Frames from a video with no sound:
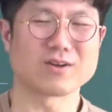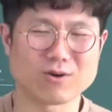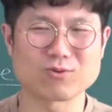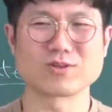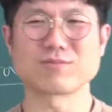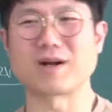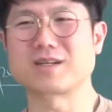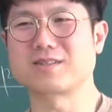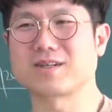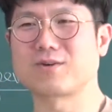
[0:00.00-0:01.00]
허공에서
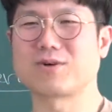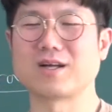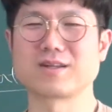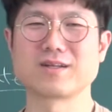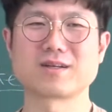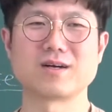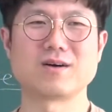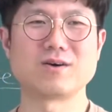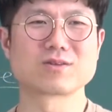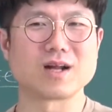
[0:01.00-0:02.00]
발길질하고 안
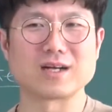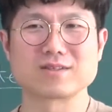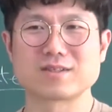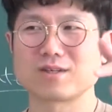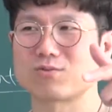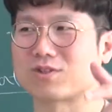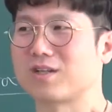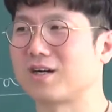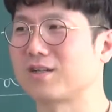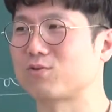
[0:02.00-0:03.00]
되니까 어떤 아저씨가 또
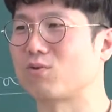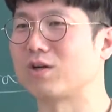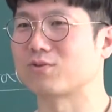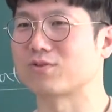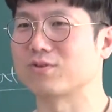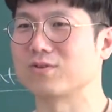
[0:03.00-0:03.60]
지나가다가 도와줬어요.